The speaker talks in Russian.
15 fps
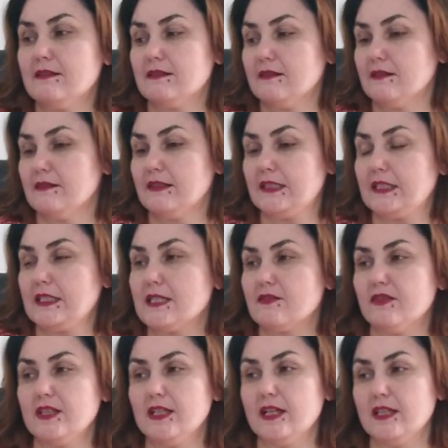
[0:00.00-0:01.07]
Э,
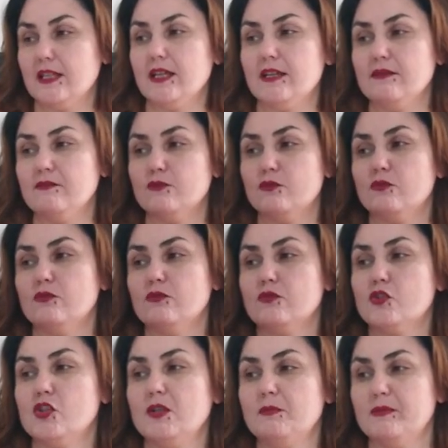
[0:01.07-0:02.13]
назвала я его
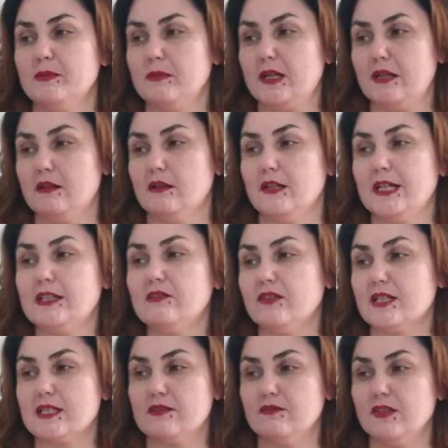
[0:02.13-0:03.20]
«Чем э, от
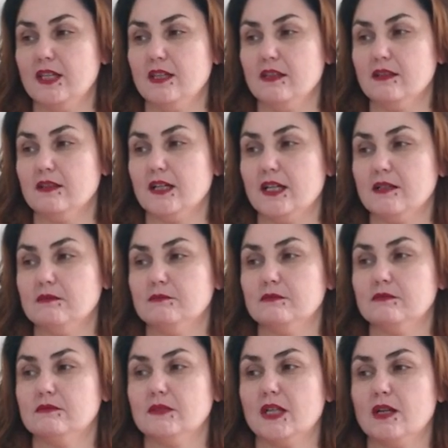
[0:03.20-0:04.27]
вас веет?», да,
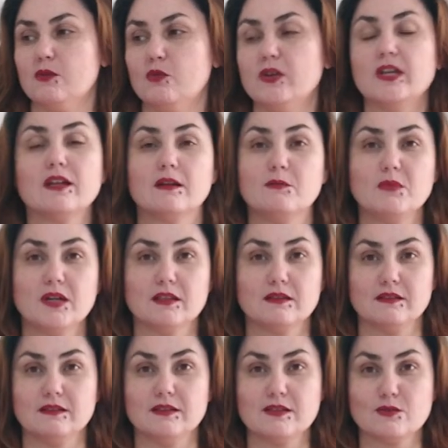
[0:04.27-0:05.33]
какой
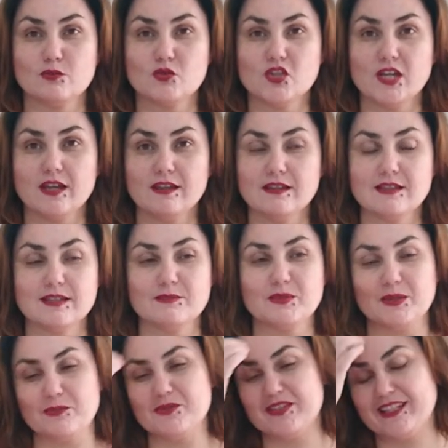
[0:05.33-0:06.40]
аромат излучаете,
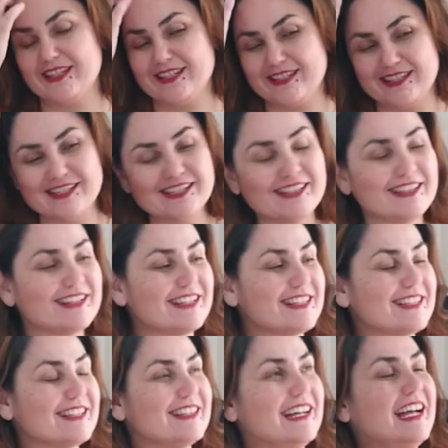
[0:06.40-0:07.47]
потому что я сначала
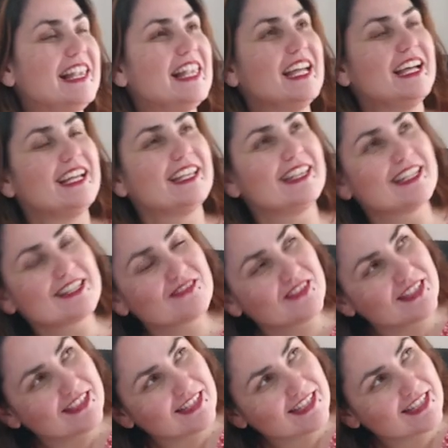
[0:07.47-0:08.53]
хотела
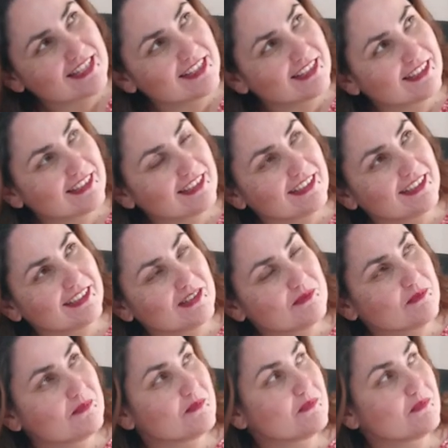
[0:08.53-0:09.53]
назвать расклад, а,